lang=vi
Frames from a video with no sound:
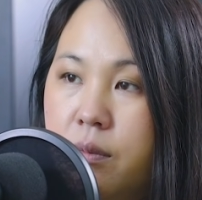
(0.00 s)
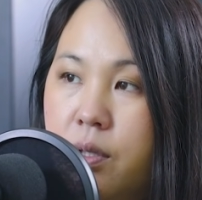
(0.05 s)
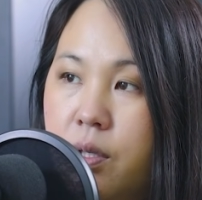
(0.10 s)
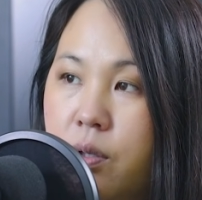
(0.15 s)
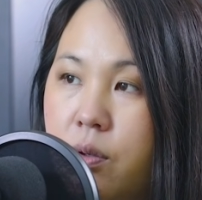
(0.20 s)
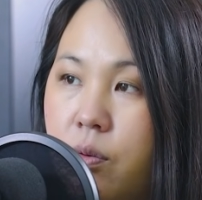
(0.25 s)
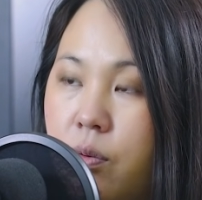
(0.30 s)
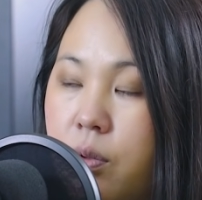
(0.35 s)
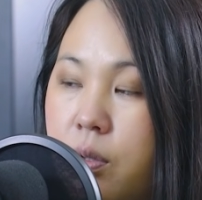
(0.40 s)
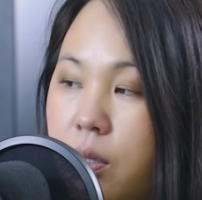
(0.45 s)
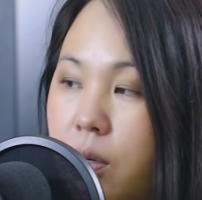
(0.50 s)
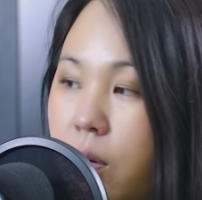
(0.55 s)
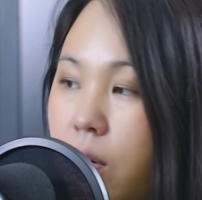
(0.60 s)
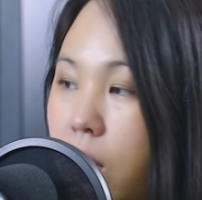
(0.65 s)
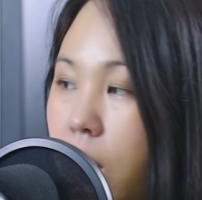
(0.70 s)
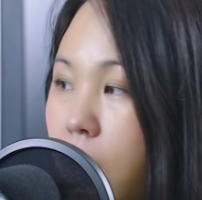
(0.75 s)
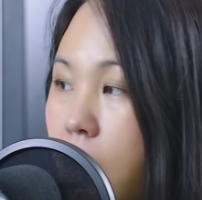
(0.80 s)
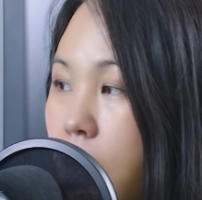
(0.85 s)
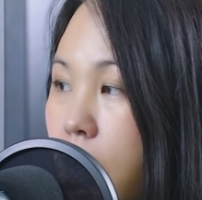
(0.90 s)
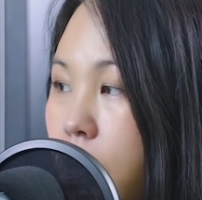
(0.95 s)
thì cô thì
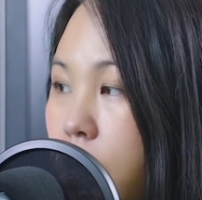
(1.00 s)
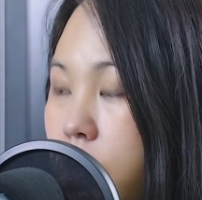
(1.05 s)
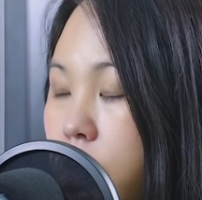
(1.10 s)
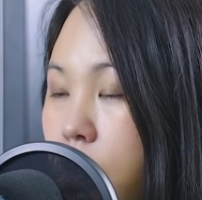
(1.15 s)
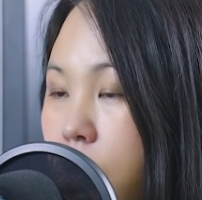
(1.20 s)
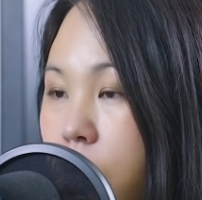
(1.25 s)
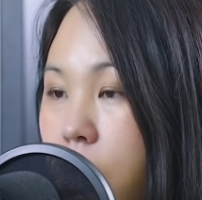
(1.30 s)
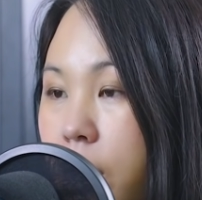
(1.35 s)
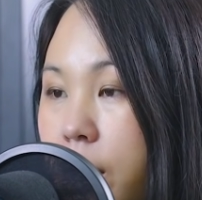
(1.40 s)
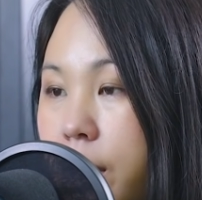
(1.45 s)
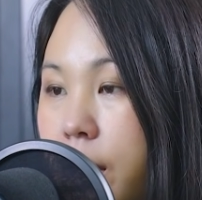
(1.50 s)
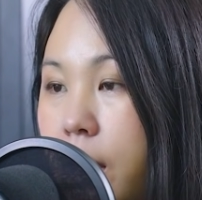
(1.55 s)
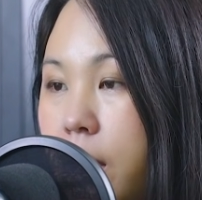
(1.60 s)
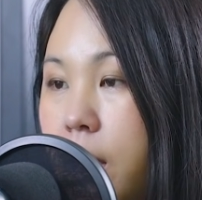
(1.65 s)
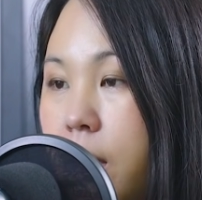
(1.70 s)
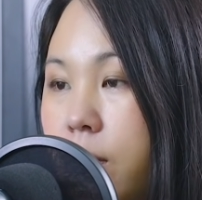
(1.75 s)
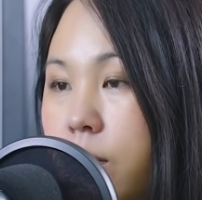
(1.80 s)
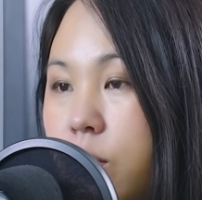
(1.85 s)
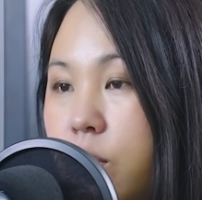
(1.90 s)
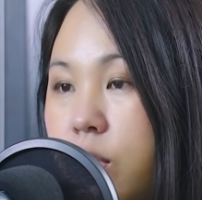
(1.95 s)
ô chẳng cô chị
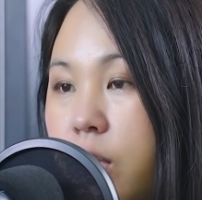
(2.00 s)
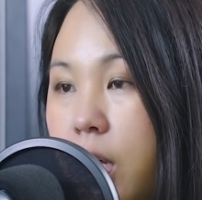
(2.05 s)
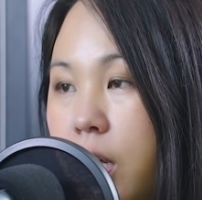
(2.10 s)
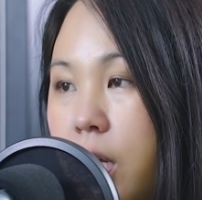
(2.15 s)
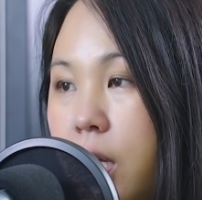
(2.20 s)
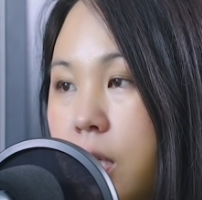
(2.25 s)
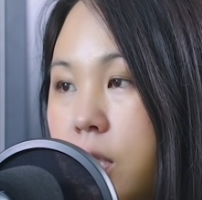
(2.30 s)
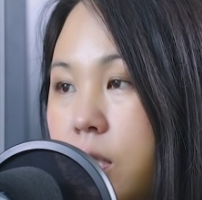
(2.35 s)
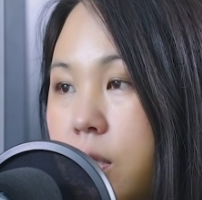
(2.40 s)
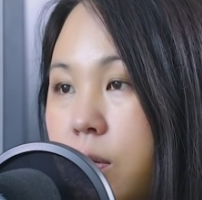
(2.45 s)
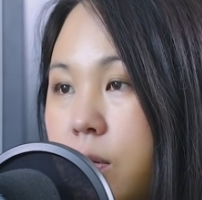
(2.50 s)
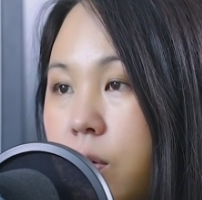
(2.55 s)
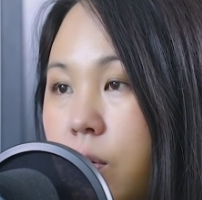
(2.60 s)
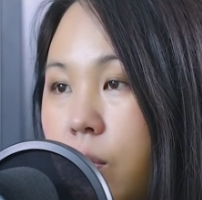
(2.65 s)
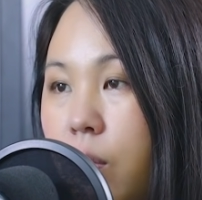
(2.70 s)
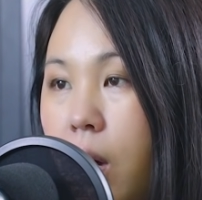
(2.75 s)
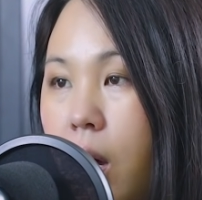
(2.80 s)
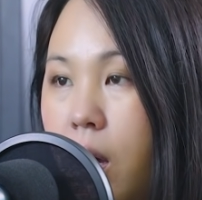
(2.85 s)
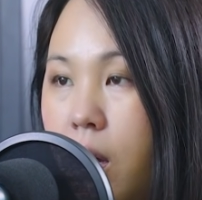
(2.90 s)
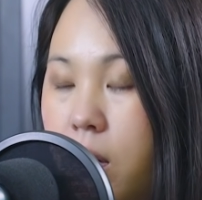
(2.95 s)
thì một chị chỉ
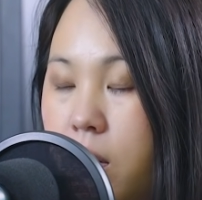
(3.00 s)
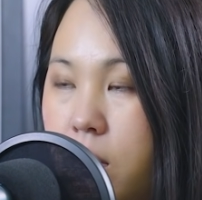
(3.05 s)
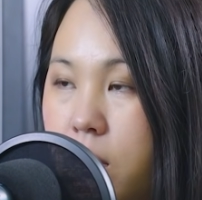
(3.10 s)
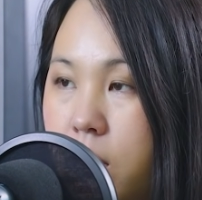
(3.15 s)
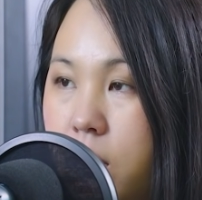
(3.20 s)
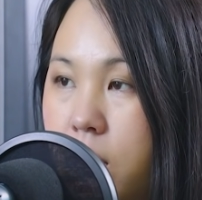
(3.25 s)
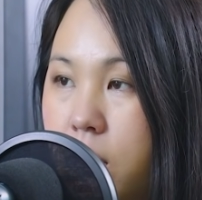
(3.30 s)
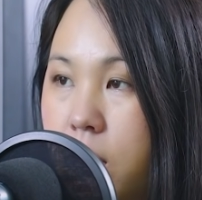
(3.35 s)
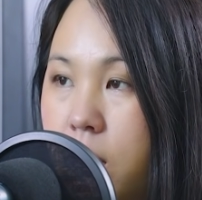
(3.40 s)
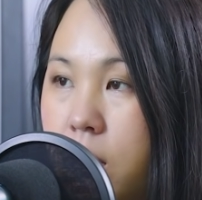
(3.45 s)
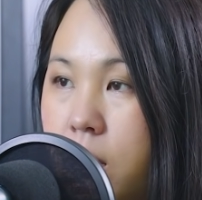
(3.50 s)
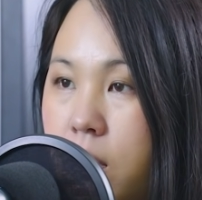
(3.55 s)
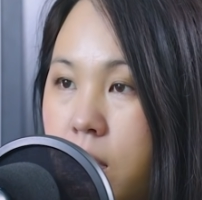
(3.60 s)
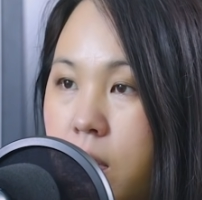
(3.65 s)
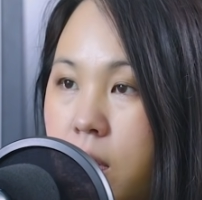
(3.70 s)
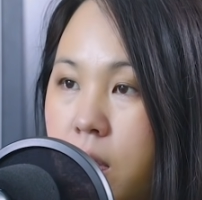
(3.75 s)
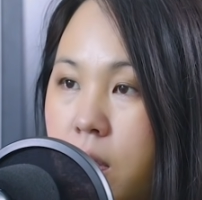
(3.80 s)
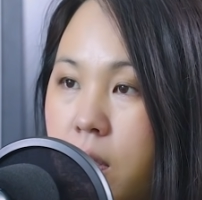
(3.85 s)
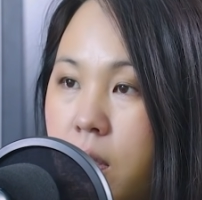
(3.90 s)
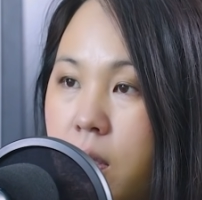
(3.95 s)
cô
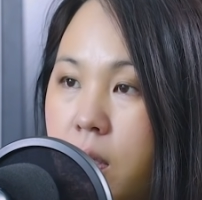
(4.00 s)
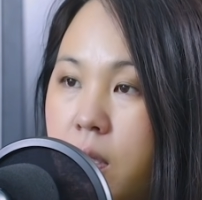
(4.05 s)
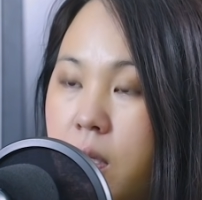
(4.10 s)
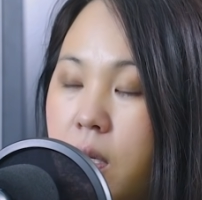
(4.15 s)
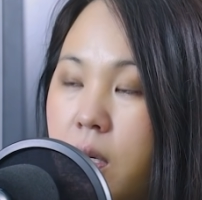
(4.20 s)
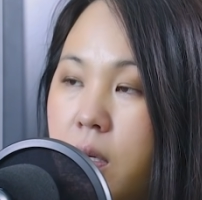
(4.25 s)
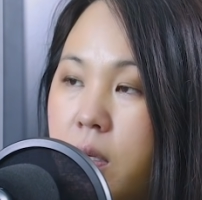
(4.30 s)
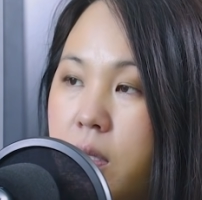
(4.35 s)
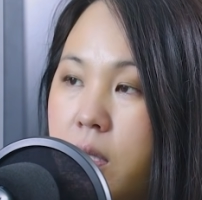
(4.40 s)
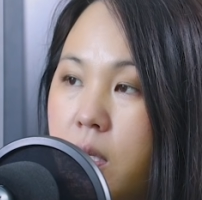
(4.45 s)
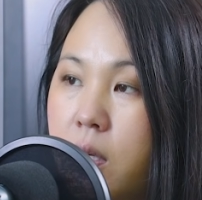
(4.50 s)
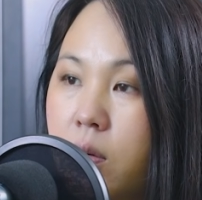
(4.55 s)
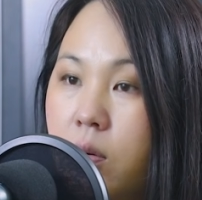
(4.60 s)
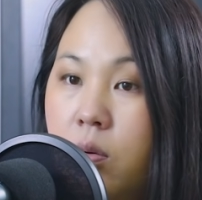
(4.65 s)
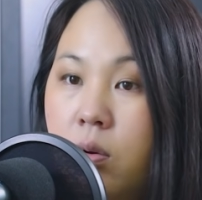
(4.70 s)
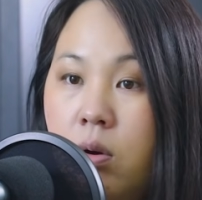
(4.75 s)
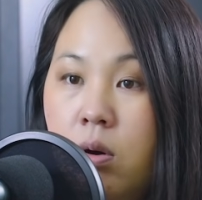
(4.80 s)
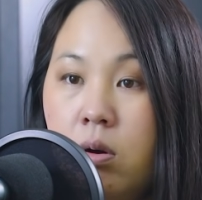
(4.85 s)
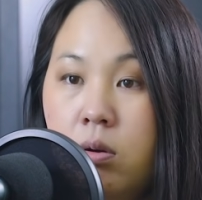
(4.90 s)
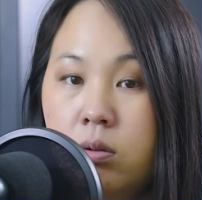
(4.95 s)
chị lời thì
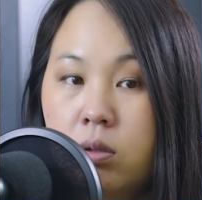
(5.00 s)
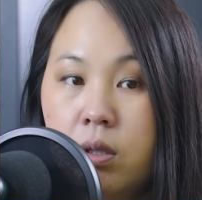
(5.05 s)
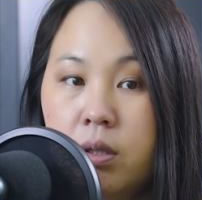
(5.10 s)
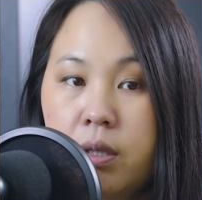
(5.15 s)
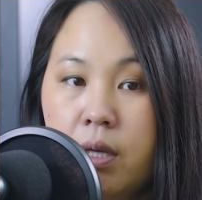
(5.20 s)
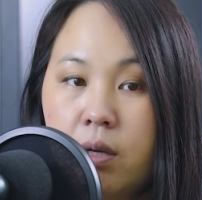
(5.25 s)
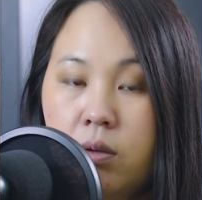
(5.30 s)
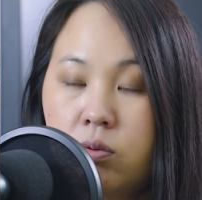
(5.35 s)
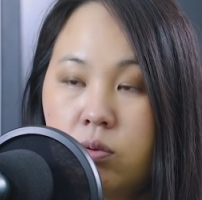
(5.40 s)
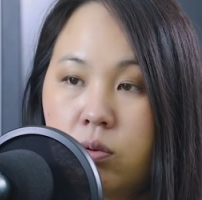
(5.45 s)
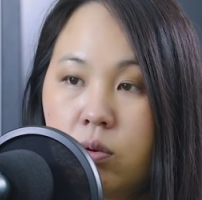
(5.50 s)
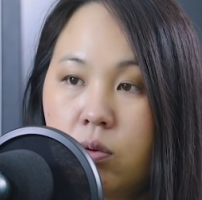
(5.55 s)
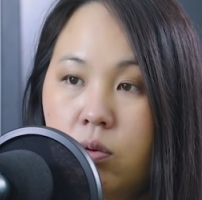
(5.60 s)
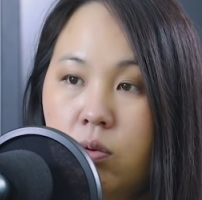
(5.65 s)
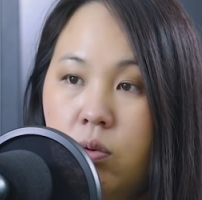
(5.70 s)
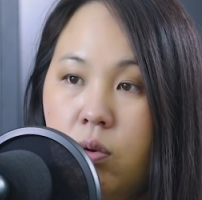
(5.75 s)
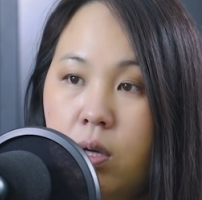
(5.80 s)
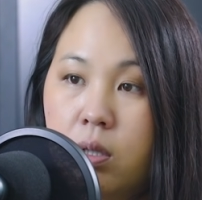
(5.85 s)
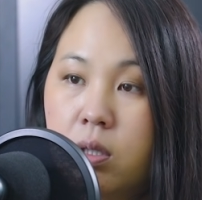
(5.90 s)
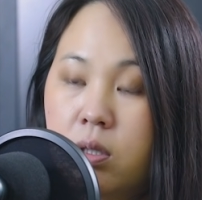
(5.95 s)
ô do chị chủ tàu
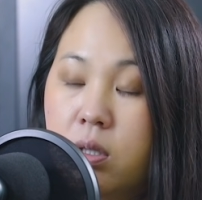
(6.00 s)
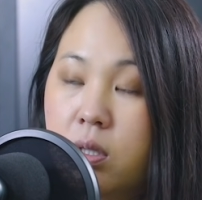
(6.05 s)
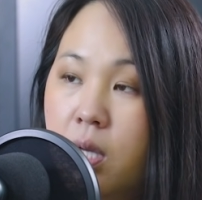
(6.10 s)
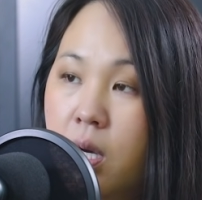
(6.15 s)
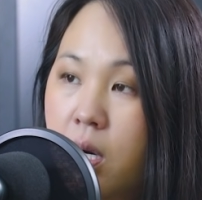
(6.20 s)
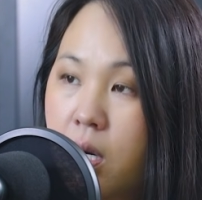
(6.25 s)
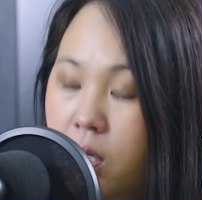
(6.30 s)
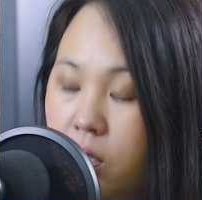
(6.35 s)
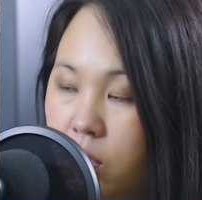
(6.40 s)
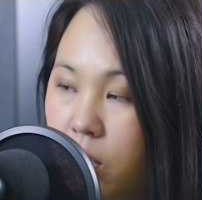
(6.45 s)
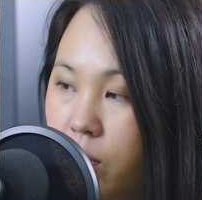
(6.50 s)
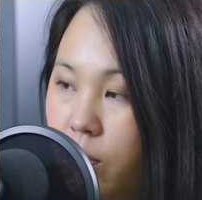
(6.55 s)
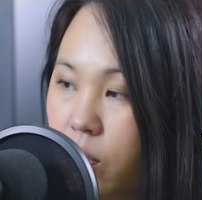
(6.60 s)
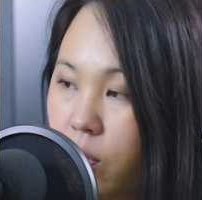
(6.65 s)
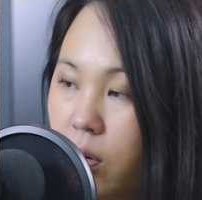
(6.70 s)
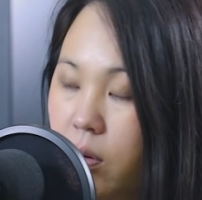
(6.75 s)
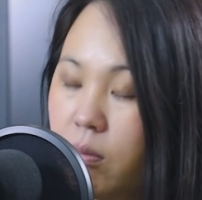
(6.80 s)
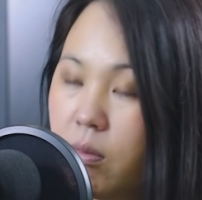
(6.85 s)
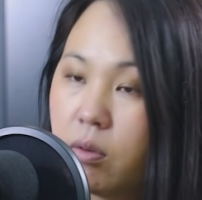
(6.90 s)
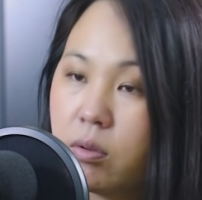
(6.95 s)
qua thật thơ cho một
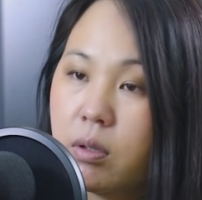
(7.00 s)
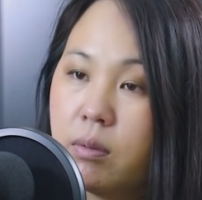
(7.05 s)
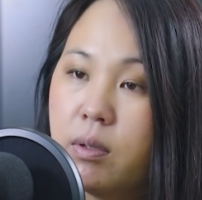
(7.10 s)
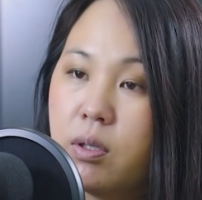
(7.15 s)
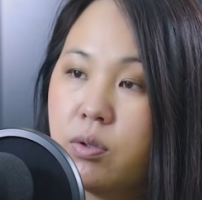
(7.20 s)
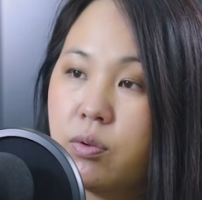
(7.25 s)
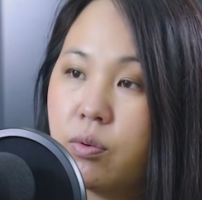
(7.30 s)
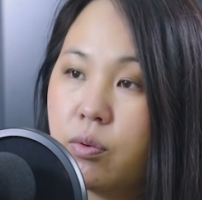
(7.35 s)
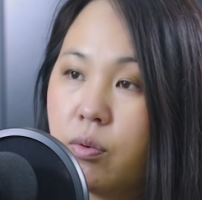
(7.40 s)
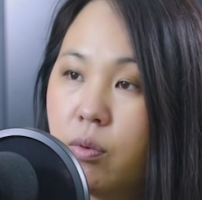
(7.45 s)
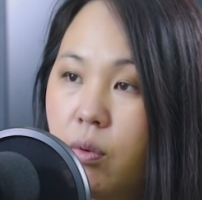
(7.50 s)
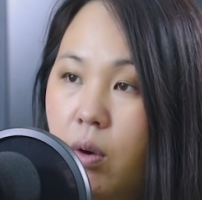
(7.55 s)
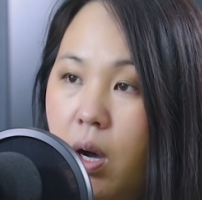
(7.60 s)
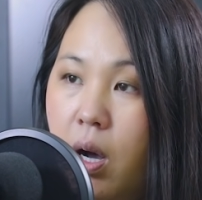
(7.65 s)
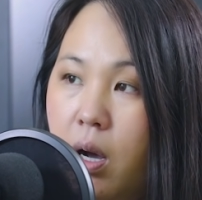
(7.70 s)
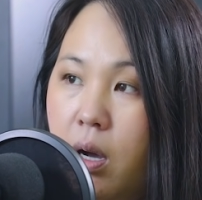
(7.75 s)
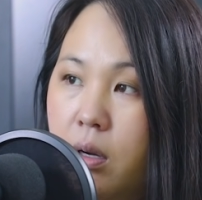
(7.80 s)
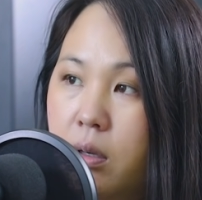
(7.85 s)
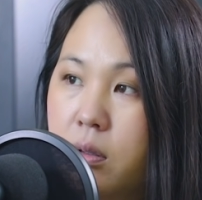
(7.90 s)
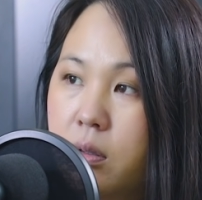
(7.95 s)
con mộng nó mới chủ
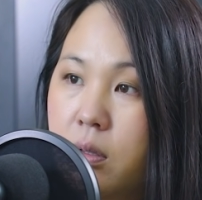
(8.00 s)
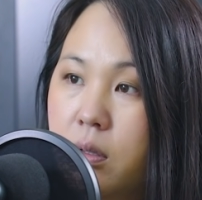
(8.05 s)
qua